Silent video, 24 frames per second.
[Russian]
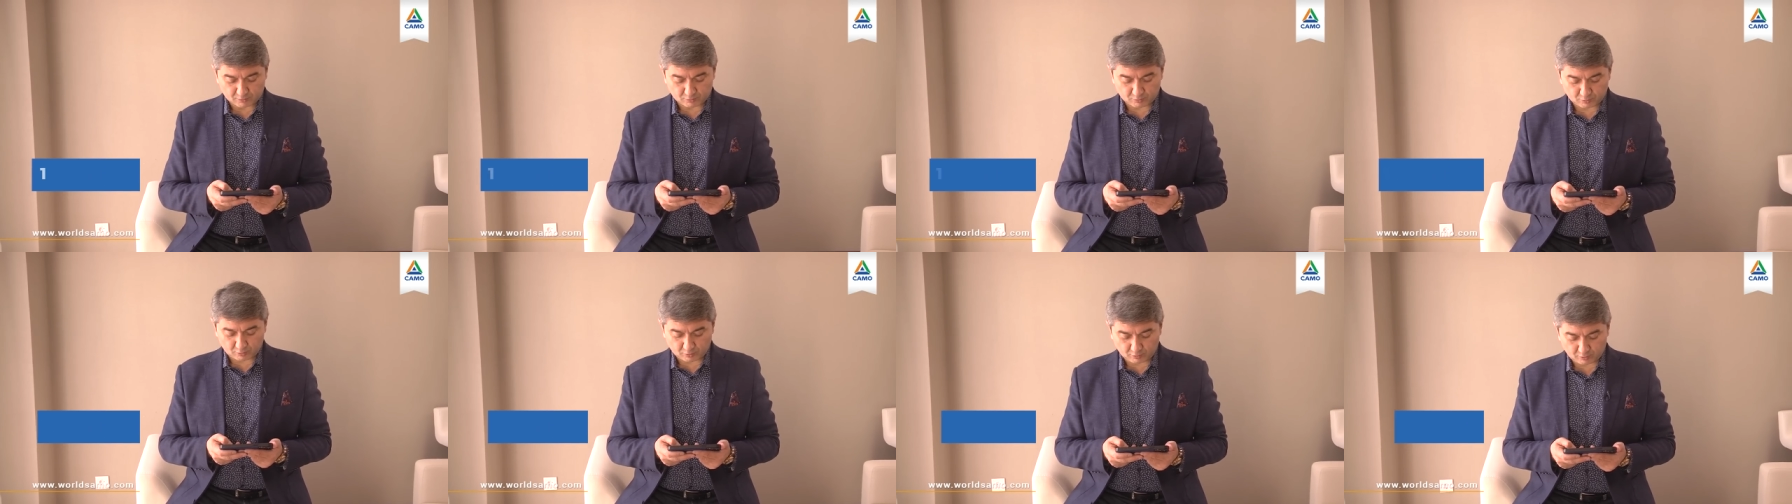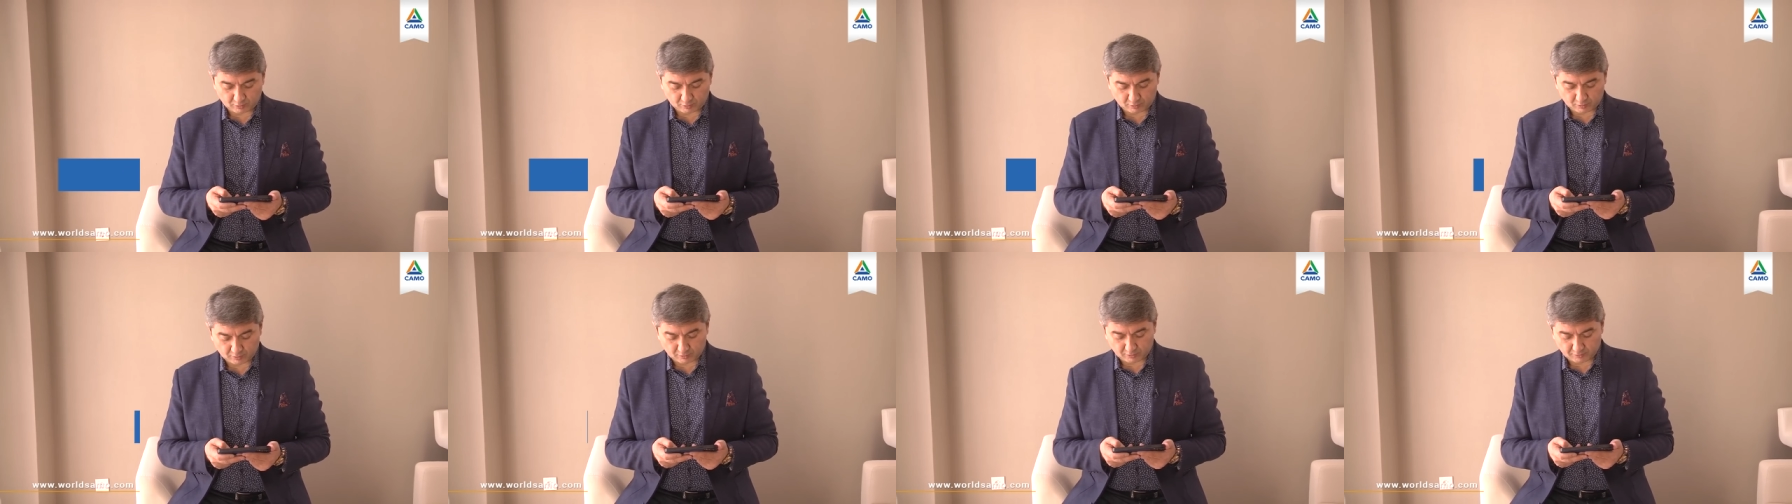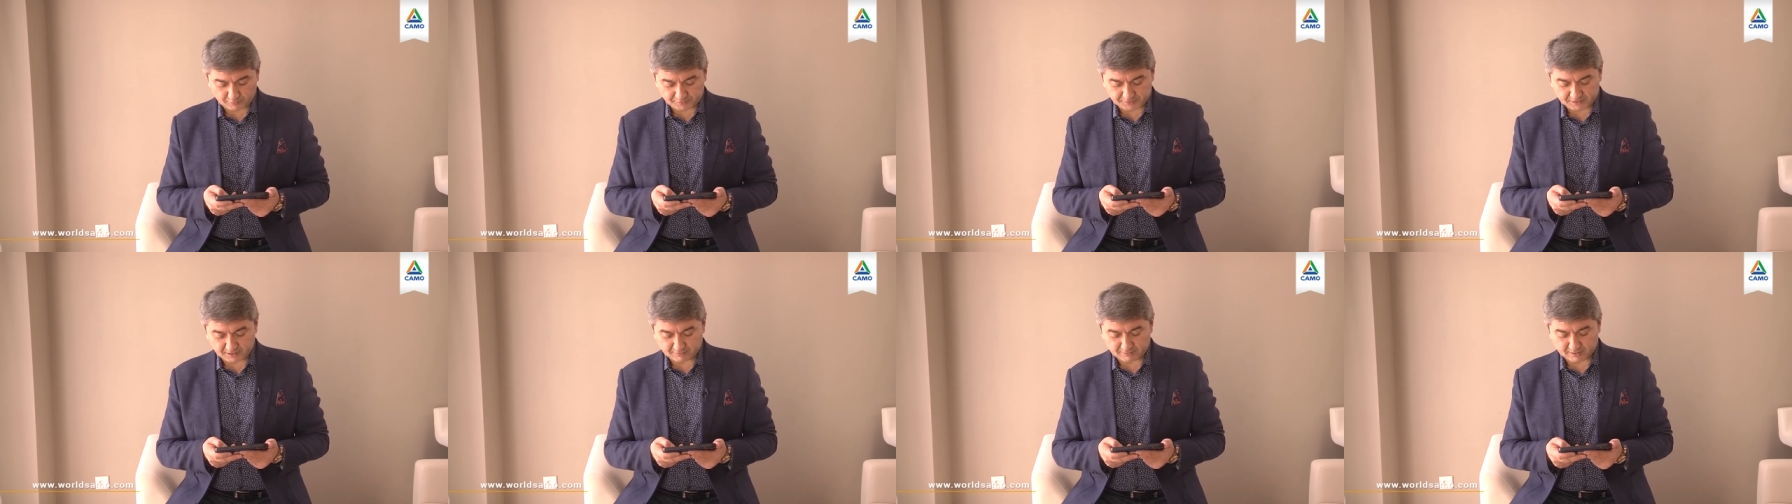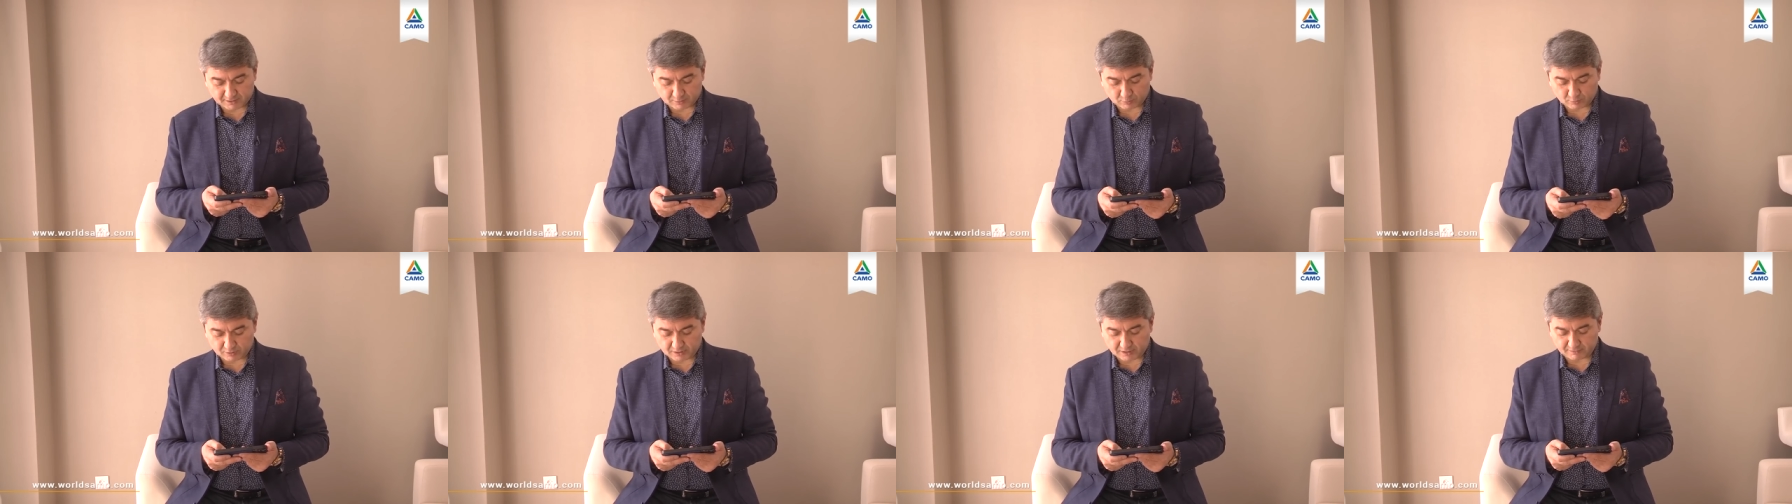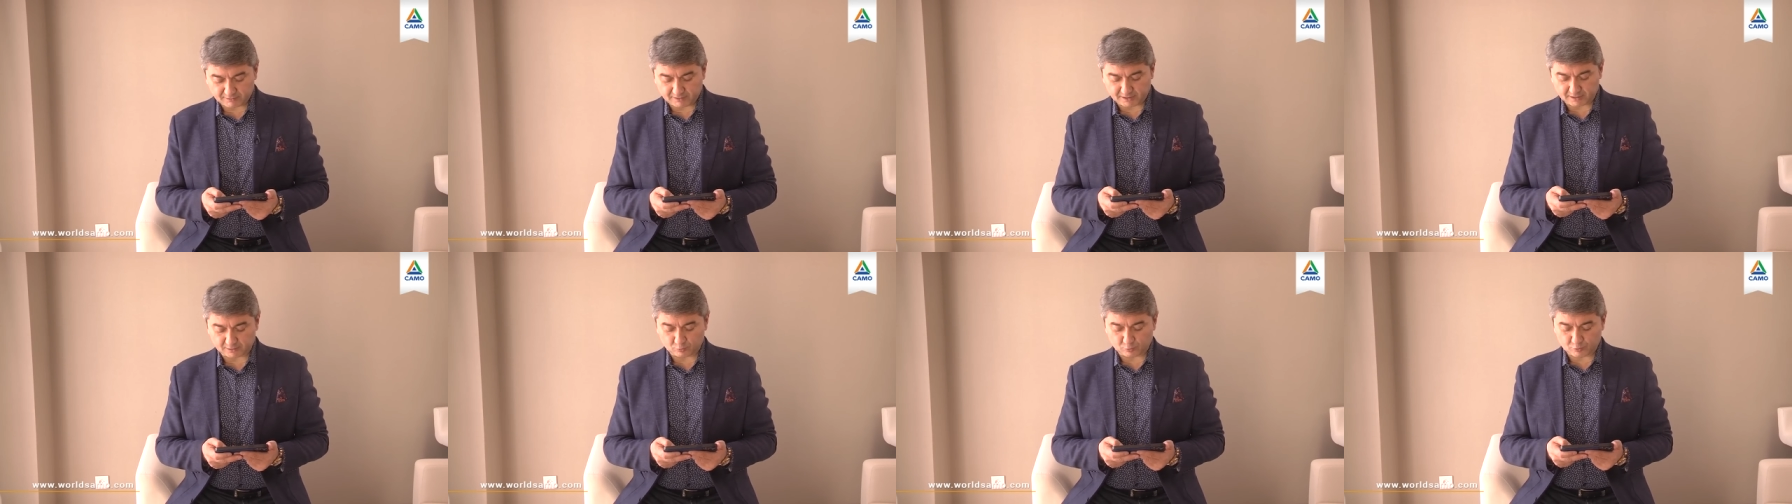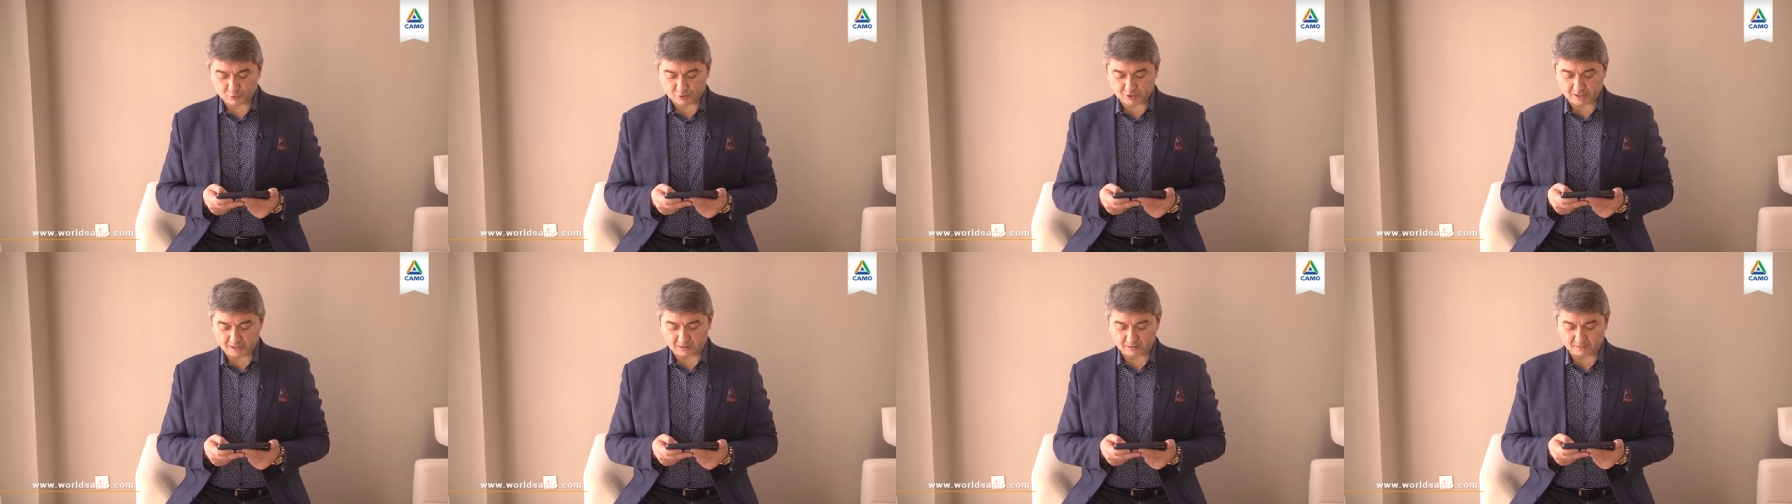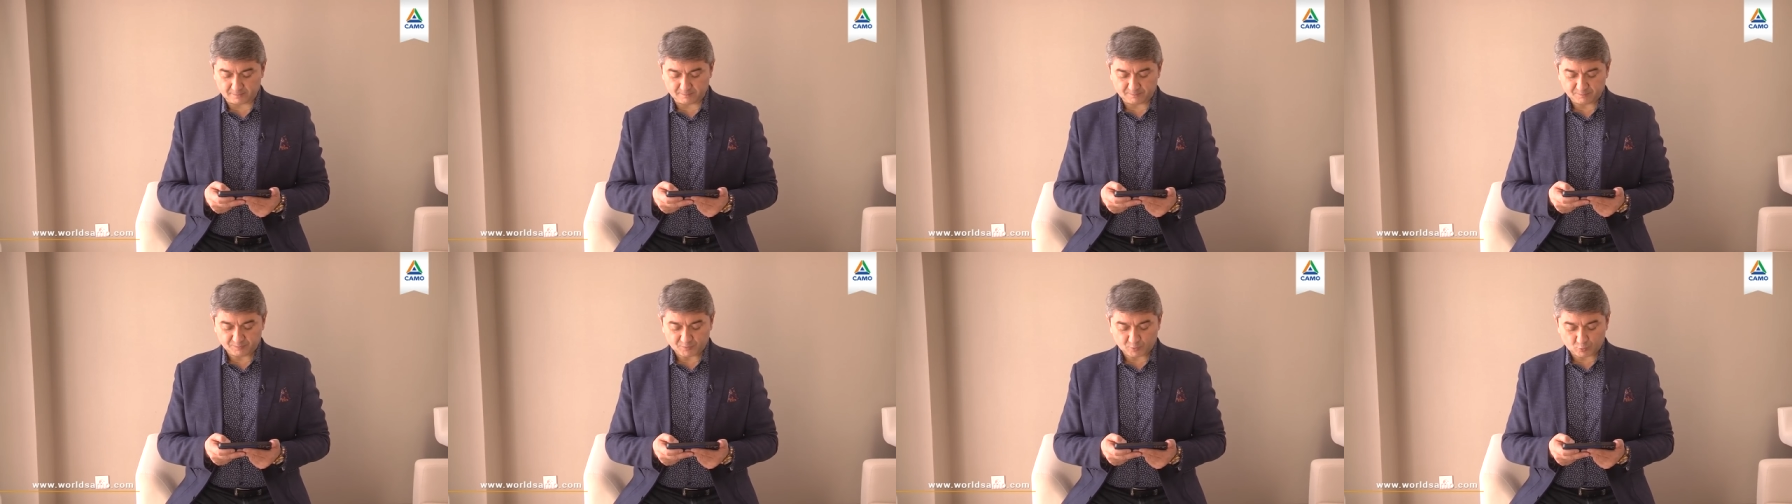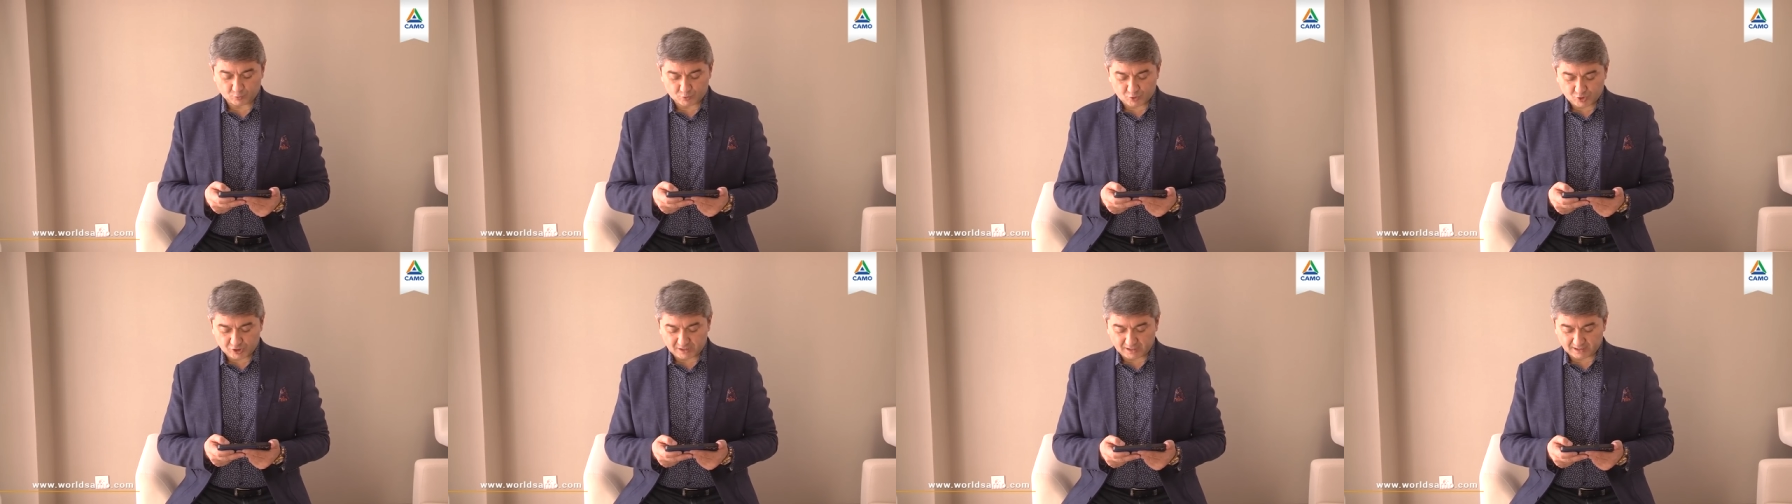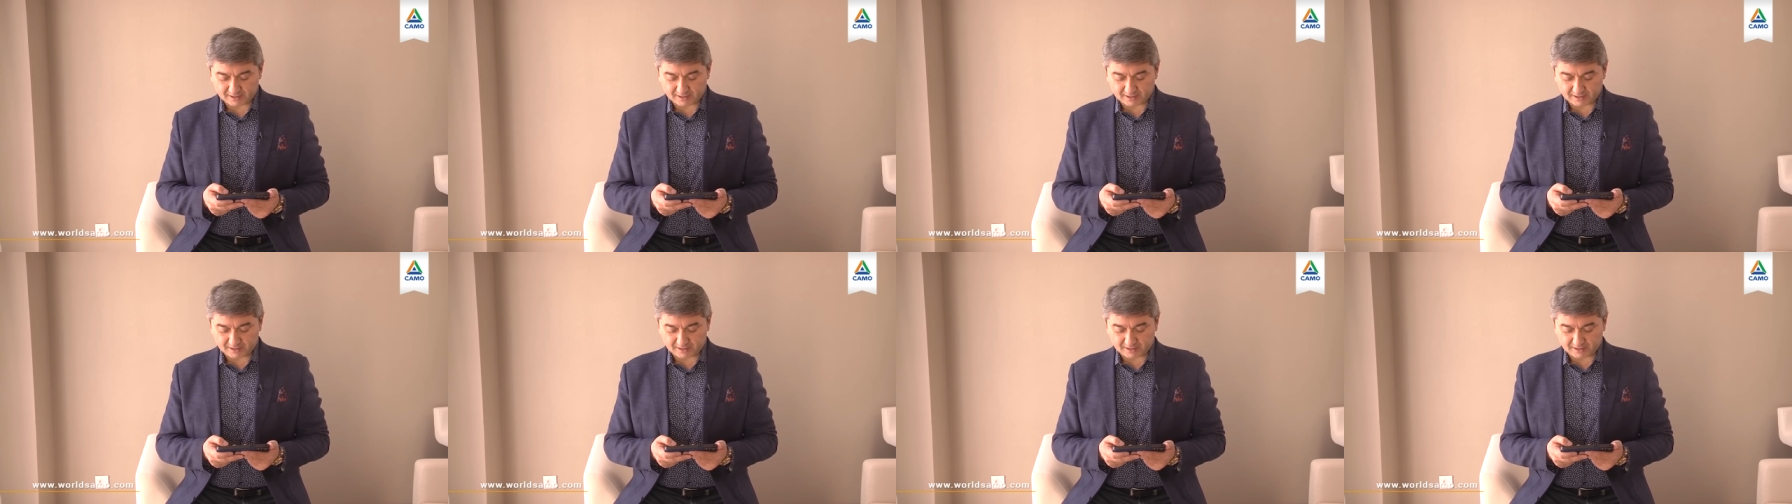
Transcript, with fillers: Но все вокруг говорят, уже учи